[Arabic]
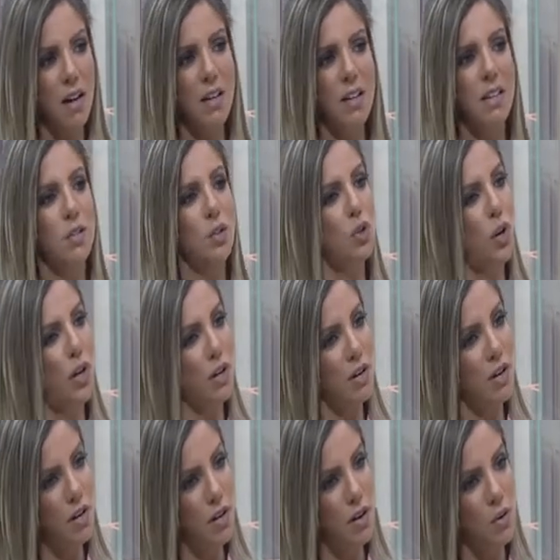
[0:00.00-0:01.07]
قل
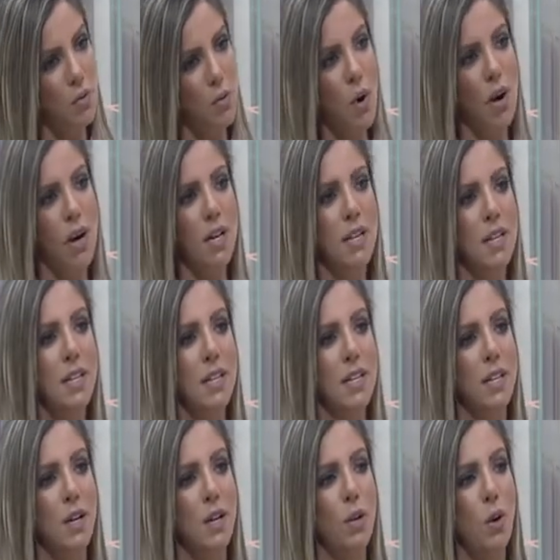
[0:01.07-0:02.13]
الشعراء وقل
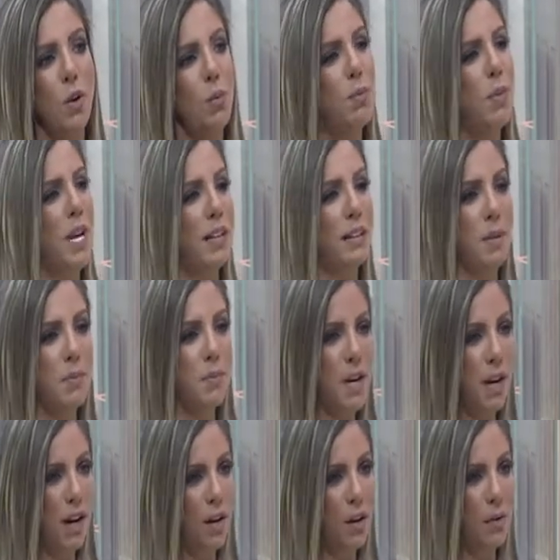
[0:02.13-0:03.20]
الحب
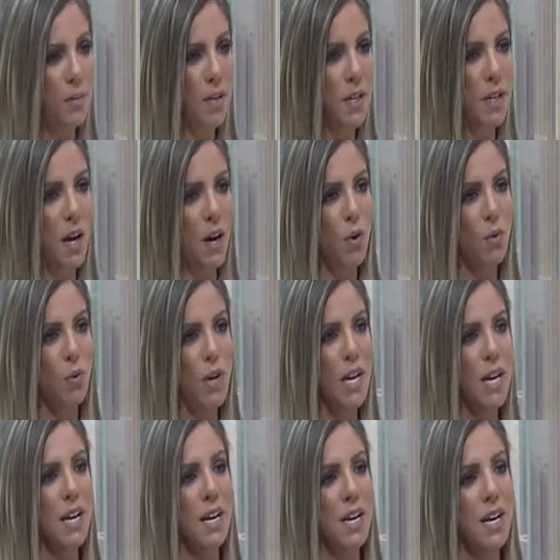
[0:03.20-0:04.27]
لأدبنا العربي أو
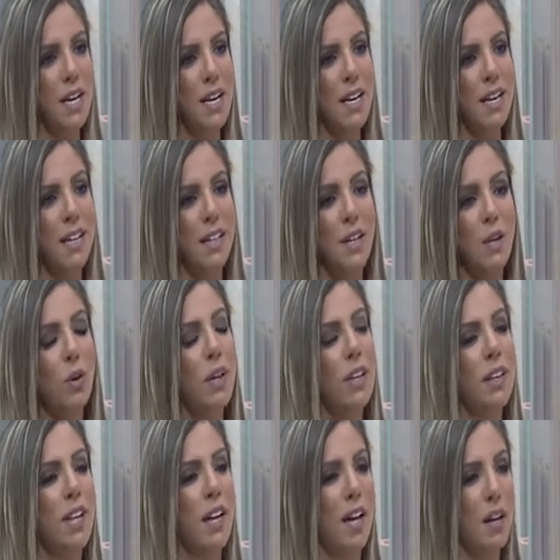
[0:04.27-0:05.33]
آه، آه،
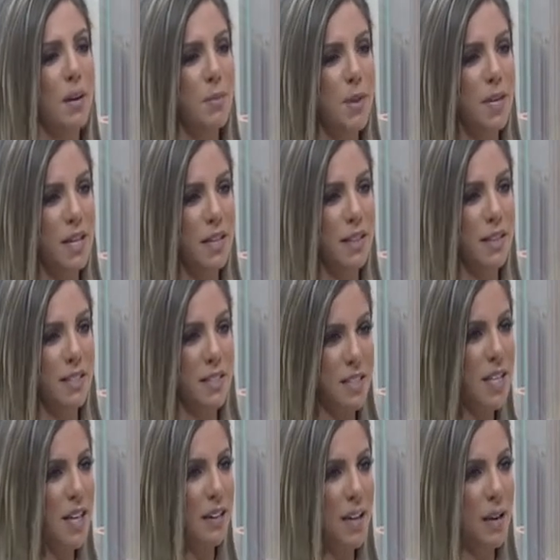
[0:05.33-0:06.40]
للغتنا العربية
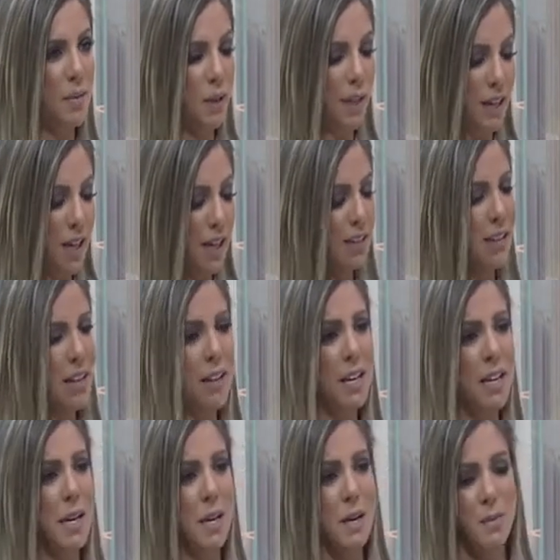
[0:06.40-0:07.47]
استخدامها يعني حتى
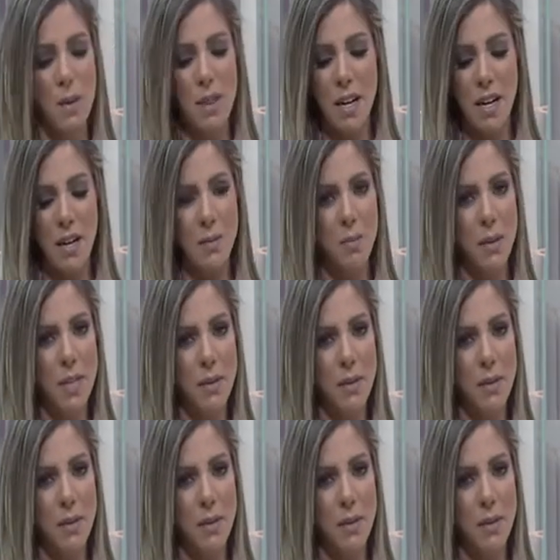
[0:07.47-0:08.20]
مثلا